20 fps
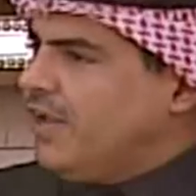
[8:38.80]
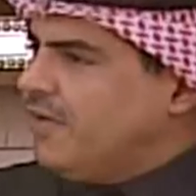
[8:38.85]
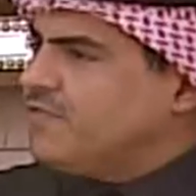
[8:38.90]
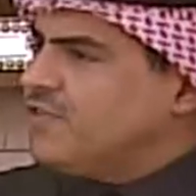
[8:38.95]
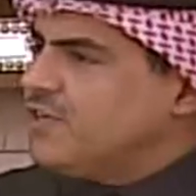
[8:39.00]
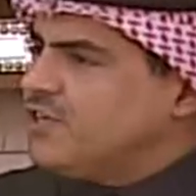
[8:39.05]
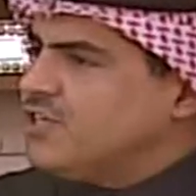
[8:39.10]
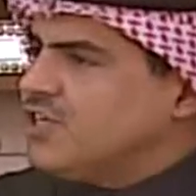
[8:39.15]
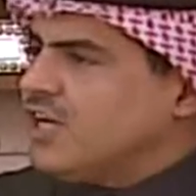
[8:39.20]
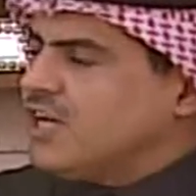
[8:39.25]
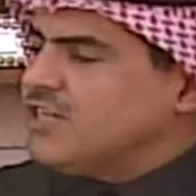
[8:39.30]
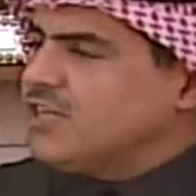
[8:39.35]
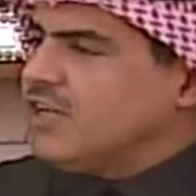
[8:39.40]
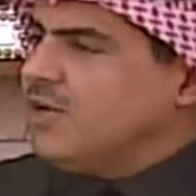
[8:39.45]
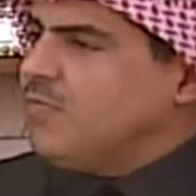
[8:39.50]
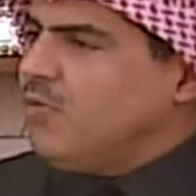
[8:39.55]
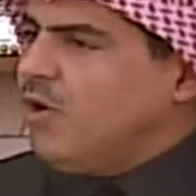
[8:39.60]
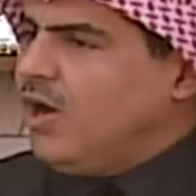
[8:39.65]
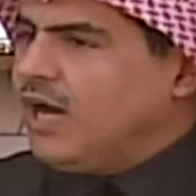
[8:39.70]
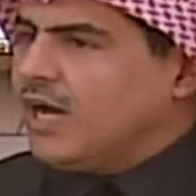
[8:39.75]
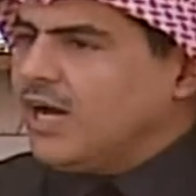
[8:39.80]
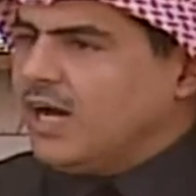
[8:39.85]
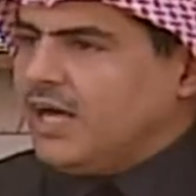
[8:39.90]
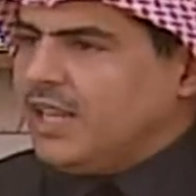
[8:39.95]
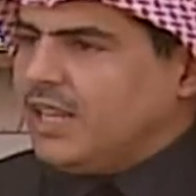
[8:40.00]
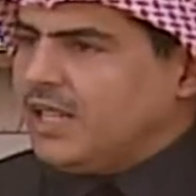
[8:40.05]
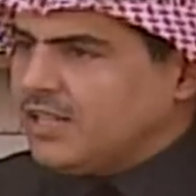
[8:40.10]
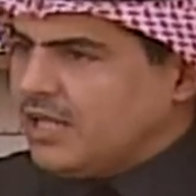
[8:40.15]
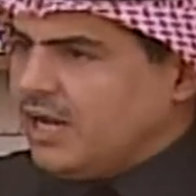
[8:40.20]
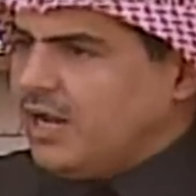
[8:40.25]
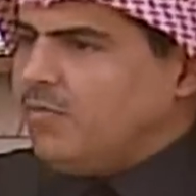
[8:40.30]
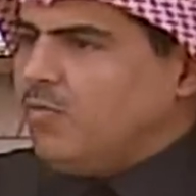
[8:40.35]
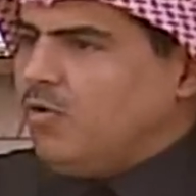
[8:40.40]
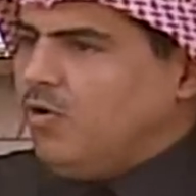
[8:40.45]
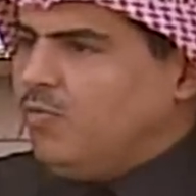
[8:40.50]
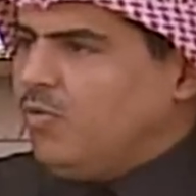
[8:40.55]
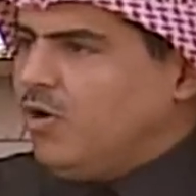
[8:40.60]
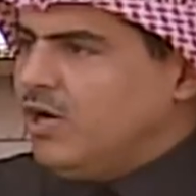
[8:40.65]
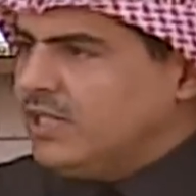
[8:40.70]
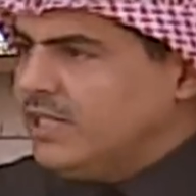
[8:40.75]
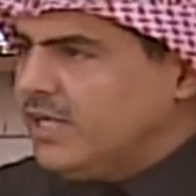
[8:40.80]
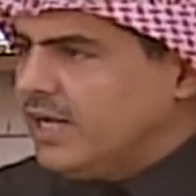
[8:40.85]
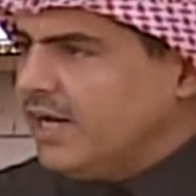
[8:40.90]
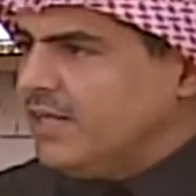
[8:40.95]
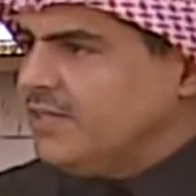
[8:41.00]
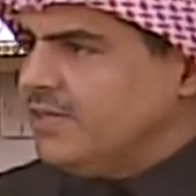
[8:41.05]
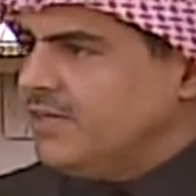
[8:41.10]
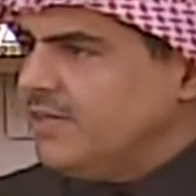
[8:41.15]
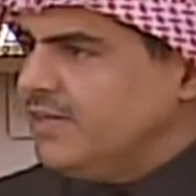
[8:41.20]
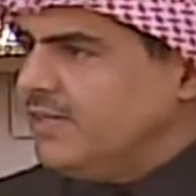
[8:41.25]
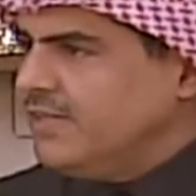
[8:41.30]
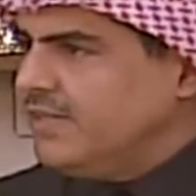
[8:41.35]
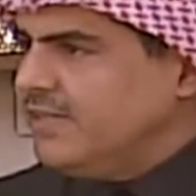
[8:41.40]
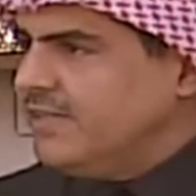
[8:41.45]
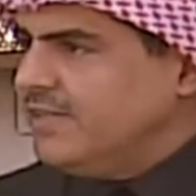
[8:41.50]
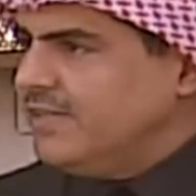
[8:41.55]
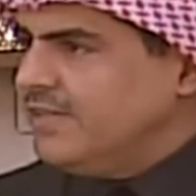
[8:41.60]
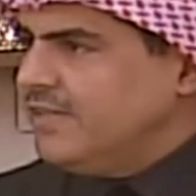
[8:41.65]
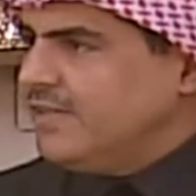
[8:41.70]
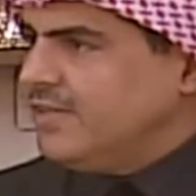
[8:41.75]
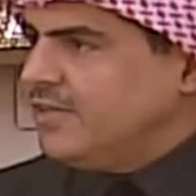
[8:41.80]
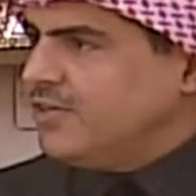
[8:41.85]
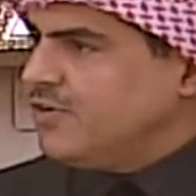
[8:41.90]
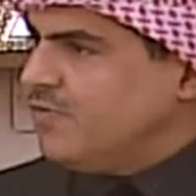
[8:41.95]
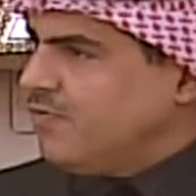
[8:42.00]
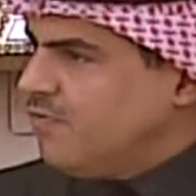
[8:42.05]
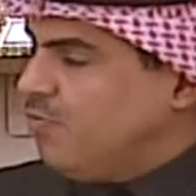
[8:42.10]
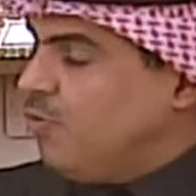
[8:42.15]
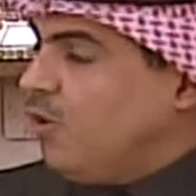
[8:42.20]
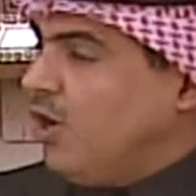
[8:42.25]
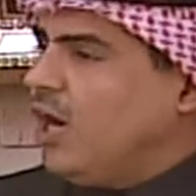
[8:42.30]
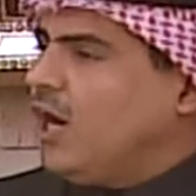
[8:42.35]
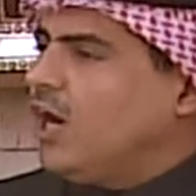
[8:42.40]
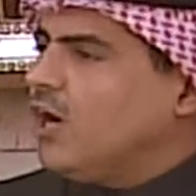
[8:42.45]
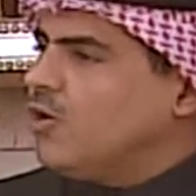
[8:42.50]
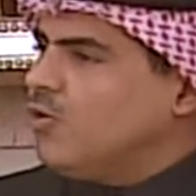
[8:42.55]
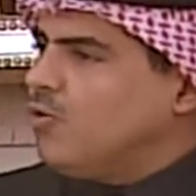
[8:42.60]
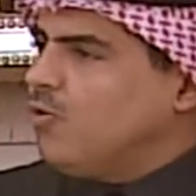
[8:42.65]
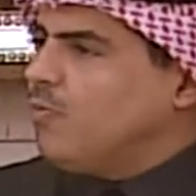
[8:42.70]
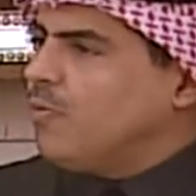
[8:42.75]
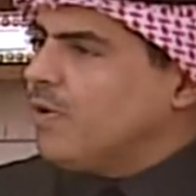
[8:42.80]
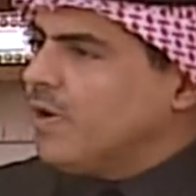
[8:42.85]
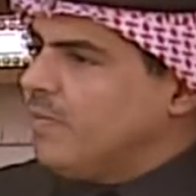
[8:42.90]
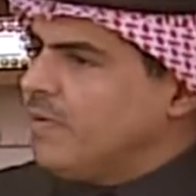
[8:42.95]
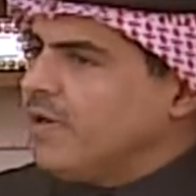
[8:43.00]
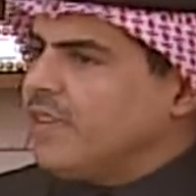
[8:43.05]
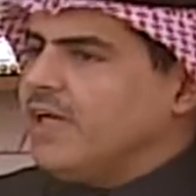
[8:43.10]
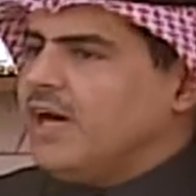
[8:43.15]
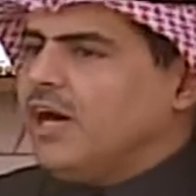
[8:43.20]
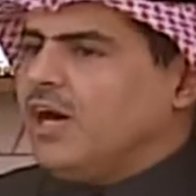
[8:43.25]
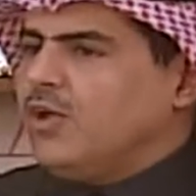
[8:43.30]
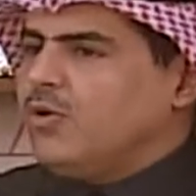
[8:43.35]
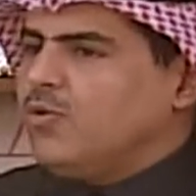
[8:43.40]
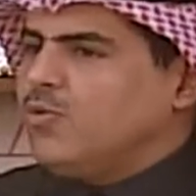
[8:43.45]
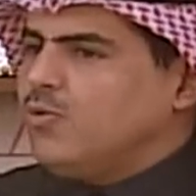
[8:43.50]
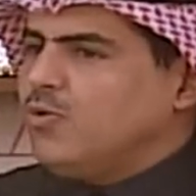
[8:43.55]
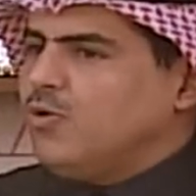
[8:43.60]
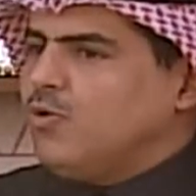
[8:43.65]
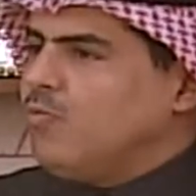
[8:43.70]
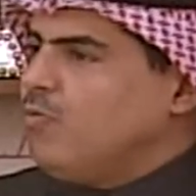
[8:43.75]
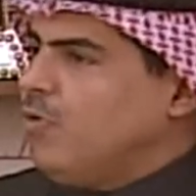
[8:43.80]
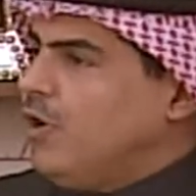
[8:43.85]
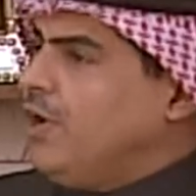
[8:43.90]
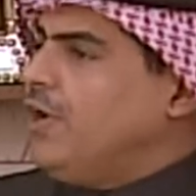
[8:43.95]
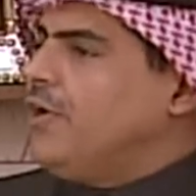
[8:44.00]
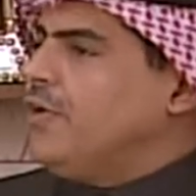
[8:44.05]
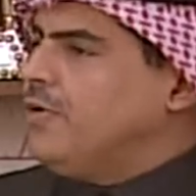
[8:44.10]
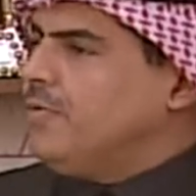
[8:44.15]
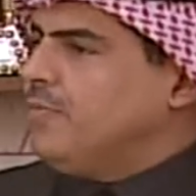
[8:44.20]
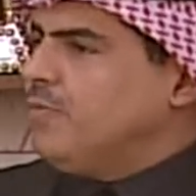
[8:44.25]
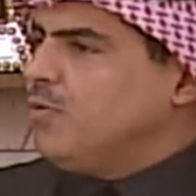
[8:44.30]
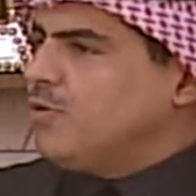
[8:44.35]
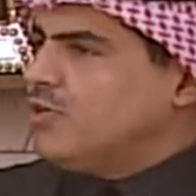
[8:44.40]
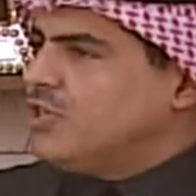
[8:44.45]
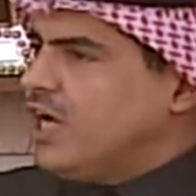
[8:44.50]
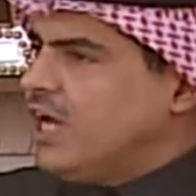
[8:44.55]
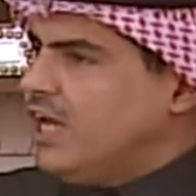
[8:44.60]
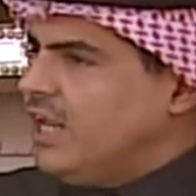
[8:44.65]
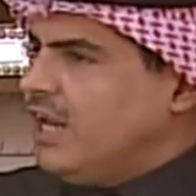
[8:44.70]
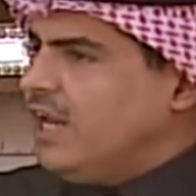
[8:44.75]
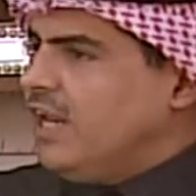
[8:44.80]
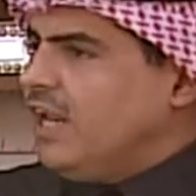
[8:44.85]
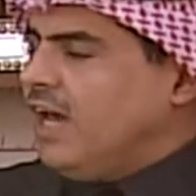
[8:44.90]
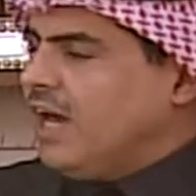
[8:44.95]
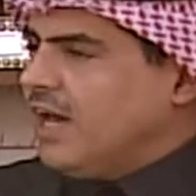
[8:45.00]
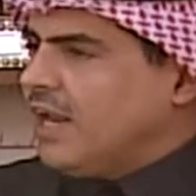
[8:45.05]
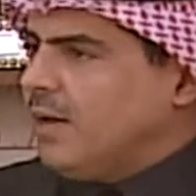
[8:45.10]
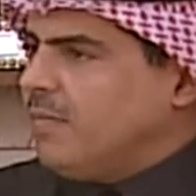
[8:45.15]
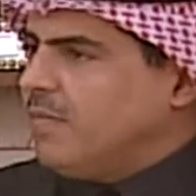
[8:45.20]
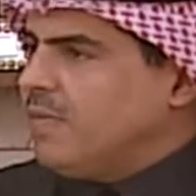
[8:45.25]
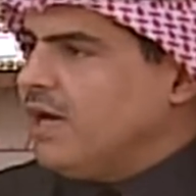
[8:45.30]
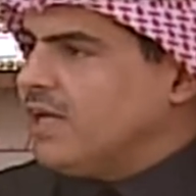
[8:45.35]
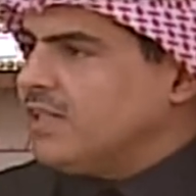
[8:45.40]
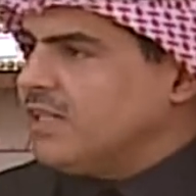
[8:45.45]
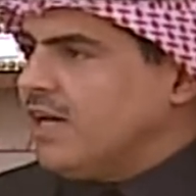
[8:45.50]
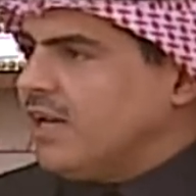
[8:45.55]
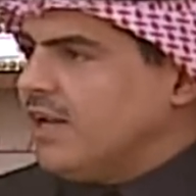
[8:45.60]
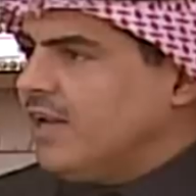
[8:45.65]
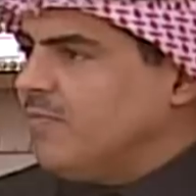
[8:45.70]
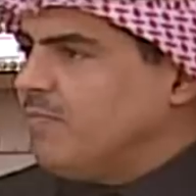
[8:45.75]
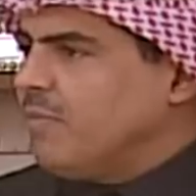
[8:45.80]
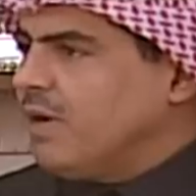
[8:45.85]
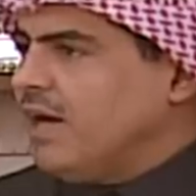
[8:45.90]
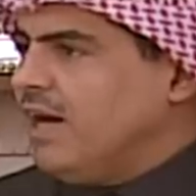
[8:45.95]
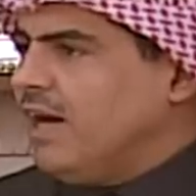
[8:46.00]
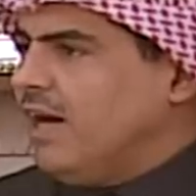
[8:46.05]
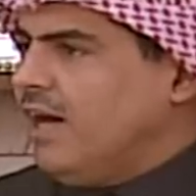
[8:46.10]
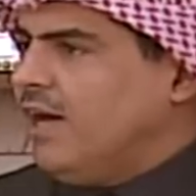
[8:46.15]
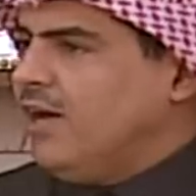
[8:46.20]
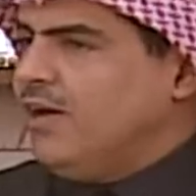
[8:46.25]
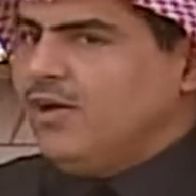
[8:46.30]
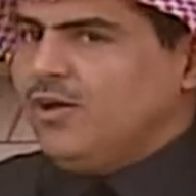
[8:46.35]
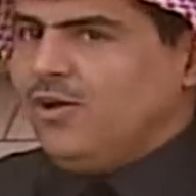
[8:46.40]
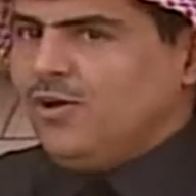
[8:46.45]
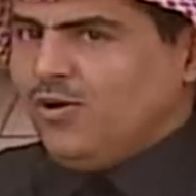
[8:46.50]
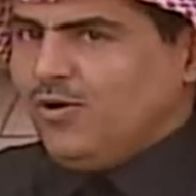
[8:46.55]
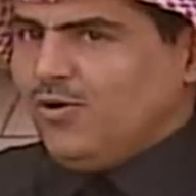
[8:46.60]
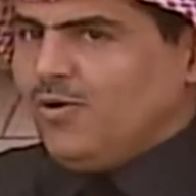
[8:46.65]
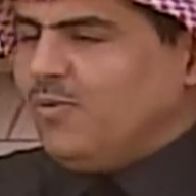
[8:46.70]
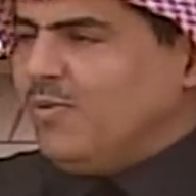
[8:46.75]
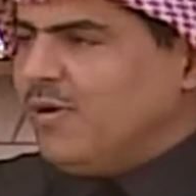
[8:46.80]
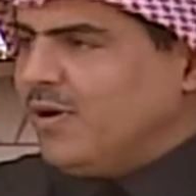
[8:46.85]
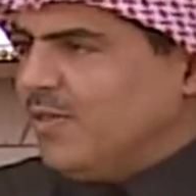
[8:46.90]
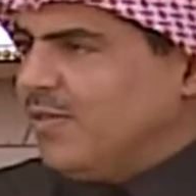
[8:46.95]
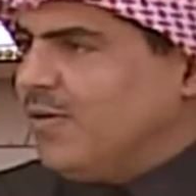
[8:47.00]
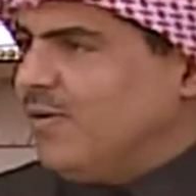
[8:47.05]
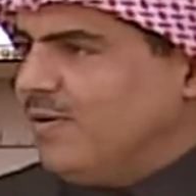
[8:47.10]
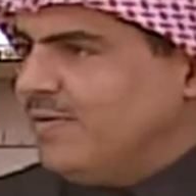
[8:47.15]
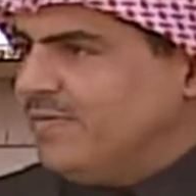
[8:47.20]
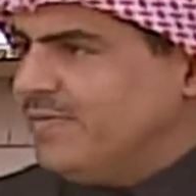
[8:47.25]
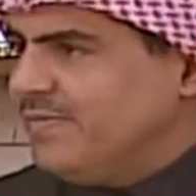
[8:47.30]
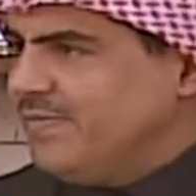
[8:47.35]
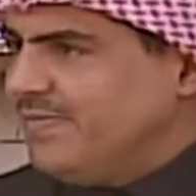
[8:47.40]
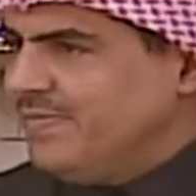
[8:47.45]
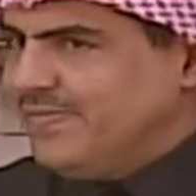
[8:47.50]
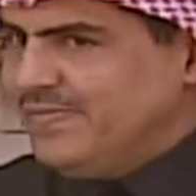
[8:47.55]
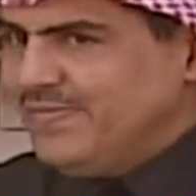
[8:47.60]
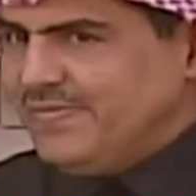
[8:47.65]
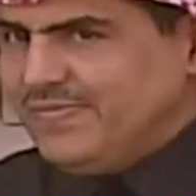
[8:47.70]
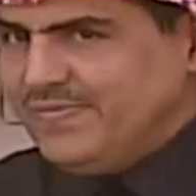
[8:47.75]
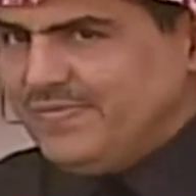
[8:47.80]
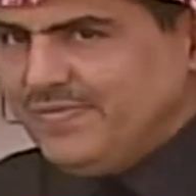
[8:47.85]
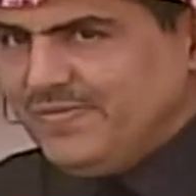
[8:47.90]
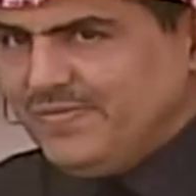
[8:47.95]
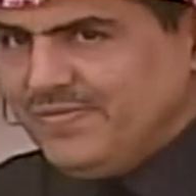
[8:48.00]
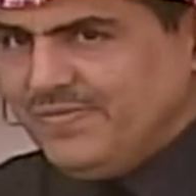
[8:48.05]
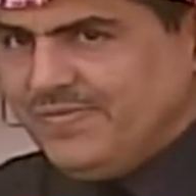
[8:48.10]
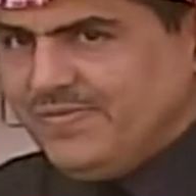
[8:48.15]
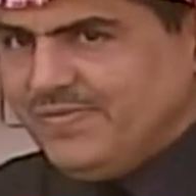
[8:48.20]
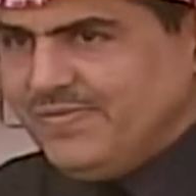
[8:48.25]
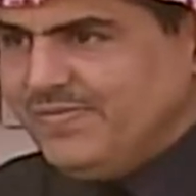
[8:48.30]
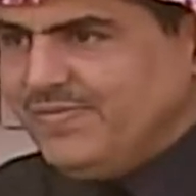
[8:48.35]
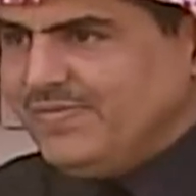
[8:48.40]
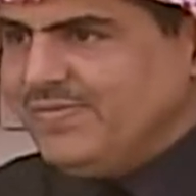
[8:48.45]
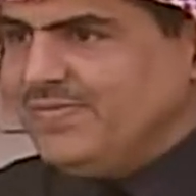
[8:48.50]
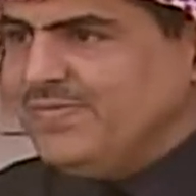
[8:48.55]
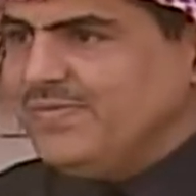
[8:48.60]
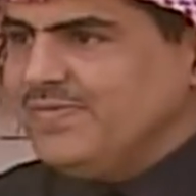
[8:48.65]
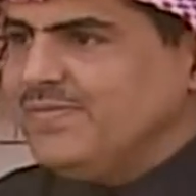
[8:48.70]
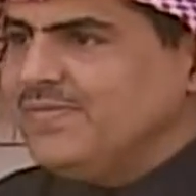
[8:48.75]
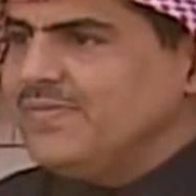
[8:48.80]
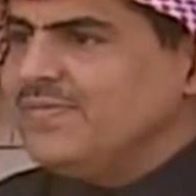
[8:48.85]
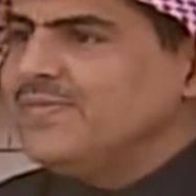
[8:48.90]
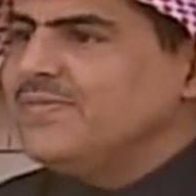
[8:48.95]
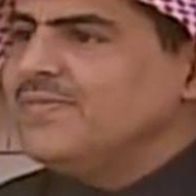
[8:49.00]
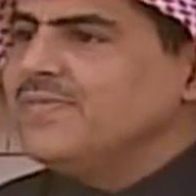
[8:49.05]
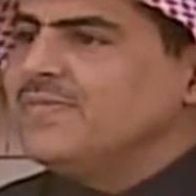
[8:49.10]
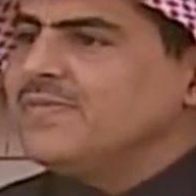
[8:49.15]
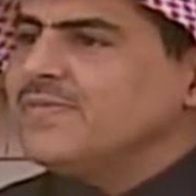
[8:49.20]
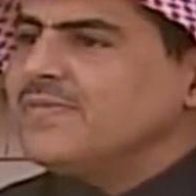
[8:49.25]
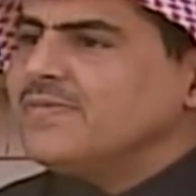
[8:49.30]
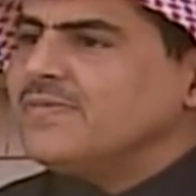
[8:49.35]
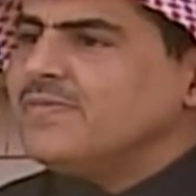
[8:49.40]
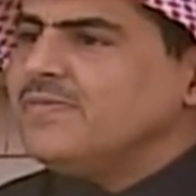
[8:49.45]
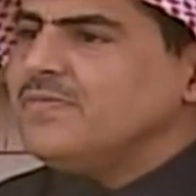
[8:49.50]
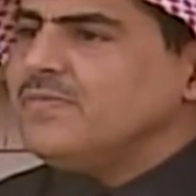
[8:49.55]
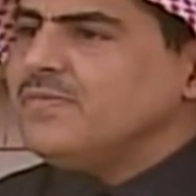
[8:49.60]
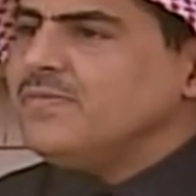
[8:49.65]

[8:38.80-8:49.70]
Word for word: نفس الشخص المعاق هذا طلع معه مخدرات الله معاق وبرمضان ومحرم وجاي للحرم الاطهر البقاع وبرضه كمل الصوره والله عندي والله اشاده